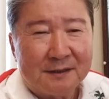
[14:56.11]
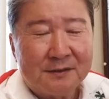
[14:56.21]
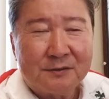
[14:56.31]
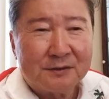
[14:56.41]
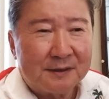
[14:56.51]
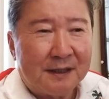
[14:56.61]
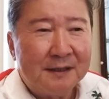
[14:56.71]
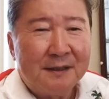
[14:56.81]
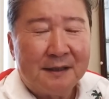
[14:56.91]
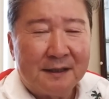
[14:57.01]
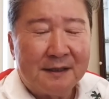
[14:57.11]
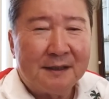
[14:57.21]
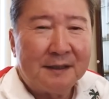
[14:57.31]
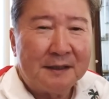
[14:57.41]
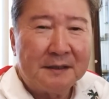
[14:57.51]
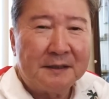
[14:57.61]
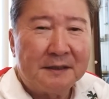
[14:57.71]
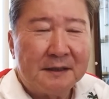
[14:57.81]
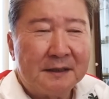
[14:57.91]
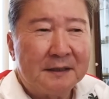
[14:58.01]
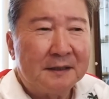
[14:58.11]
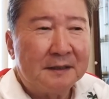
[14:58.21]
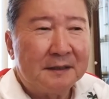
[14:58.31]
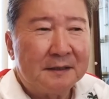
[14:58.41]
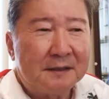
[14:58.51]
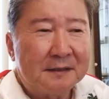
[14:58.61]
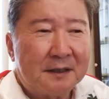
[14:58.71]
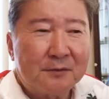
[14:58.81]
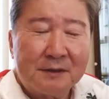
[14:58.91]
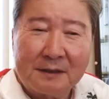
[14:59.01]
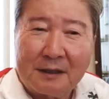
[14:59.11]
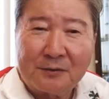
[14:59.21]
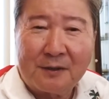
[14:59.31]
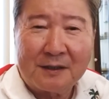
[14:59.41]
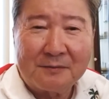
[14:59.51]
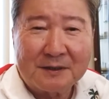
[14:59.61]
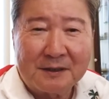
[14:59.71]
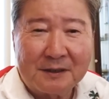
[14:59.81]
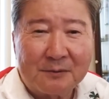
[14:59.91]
ということで、参考になったかどうかはありませんけ